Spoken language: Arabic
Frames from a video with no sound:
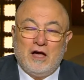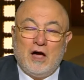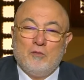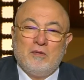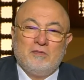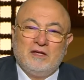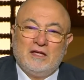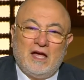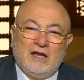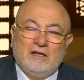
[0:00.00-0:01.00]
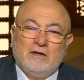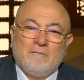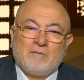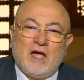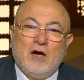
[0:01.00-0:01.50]
او ما بي يعني
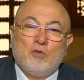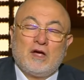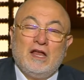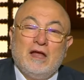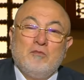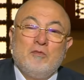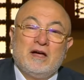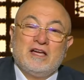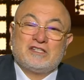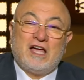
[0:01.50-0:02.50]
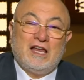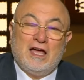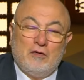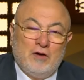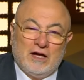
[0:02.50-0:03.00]
او كلامه ما جاش على
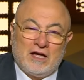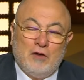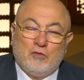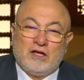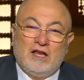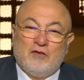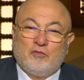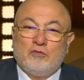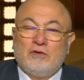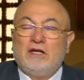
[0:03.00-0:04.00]
هواك او خلافه